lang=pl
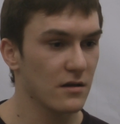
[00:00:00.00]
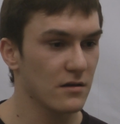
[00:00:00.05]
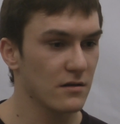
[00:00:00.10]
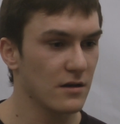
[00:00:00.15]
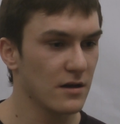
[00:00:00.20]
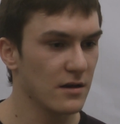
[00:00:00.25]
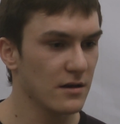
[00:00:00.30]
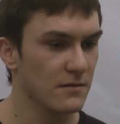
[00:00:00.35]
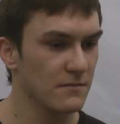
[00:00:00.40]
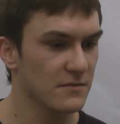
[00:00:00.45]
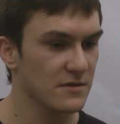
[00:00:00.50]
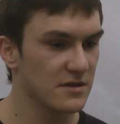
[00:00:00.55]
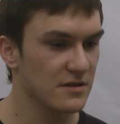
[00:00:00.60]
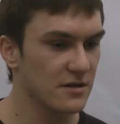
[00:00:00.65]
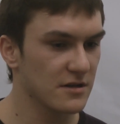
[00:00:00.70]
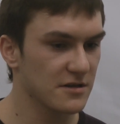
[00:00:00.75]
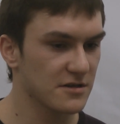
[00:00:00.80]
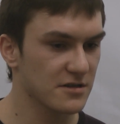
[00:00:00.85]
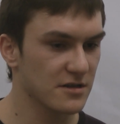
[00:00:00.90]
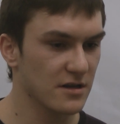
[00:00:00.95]
ale
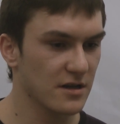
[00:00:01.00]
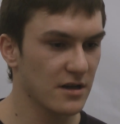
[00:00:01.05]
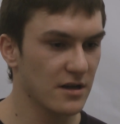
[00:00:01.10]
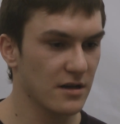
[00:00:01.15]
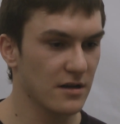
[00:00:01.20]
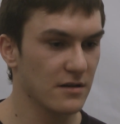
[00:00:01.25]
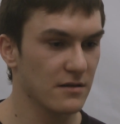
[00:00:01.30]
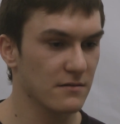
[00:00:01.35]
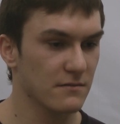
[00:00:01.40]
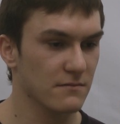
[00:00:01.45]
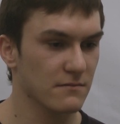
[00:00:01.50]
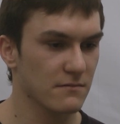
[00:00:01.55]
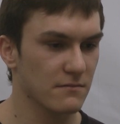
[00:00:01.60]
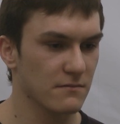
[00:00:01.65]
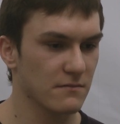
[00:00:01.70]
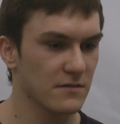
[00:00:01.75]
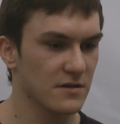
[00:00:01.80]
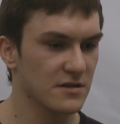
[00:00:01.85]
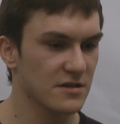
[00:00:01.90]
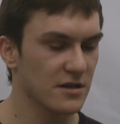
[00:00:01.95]
myślę, że
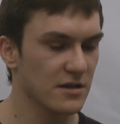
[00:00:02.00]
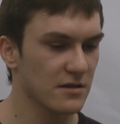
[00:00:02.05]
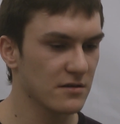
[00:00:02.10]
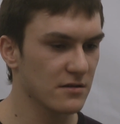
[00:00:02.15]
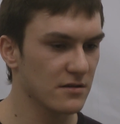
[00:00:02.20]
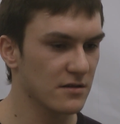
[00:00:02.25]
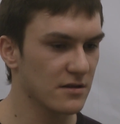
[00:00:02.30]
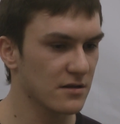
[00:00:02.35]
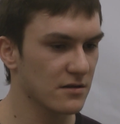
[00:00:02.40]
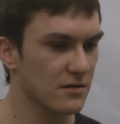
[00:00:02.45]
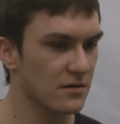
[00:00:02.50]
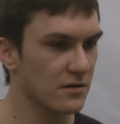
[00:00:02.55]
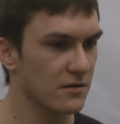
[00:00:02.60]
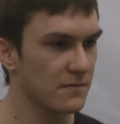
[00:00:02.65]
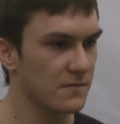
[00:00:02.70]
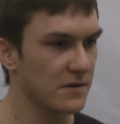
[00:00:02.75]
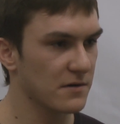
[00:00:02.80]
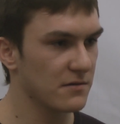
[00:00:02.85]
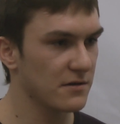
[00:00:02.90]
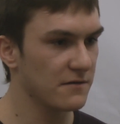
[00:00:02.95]
jeżeli dojdę do
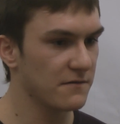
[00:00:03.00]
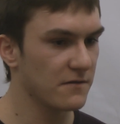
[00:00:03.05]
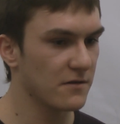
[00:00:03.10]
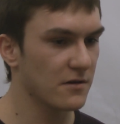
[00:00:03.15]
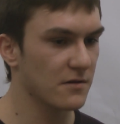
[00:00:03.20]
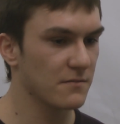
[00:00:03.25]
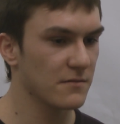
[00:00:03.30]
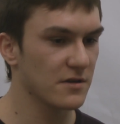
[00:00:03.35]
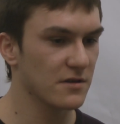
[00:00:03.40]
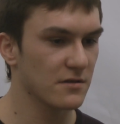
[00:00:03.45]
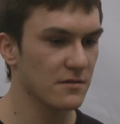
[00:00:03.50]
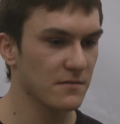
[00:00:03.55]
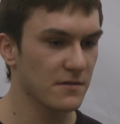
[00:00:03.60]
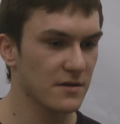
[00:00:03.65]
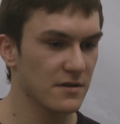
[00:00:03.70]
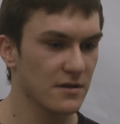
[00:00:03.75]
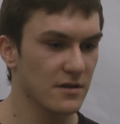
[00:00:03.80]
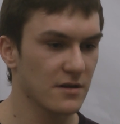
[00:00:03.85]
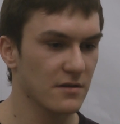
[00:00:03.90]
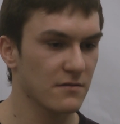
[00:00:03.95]
pełni formy, to
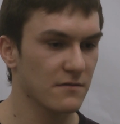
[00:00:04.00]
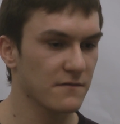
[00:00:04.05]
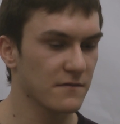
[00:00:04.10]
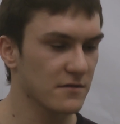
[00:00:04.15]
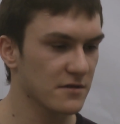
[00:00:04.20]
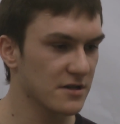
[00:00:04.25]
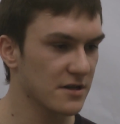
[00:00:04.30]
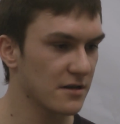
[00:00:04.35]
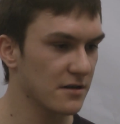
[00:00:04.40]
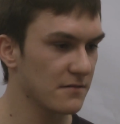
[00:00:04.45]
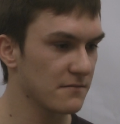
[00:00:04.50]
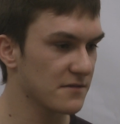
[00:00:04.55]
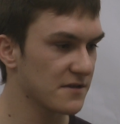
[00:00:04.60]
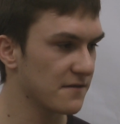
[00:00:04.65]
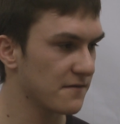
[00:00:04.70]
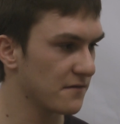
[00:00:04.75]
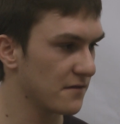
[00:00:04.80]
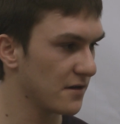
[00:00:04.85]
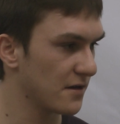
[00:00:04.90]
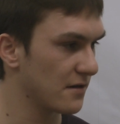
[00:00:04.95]
będę równorzędnym
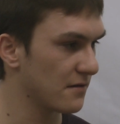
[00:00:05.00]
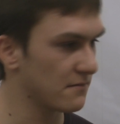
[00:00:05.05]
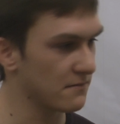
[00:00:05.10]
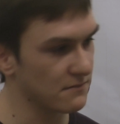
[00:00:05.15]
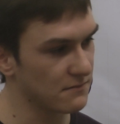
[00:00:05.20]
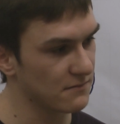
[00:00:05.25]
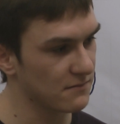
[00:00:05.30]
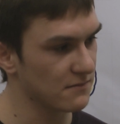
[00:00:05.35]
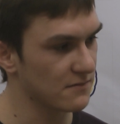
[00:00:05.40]
zawodnikiem,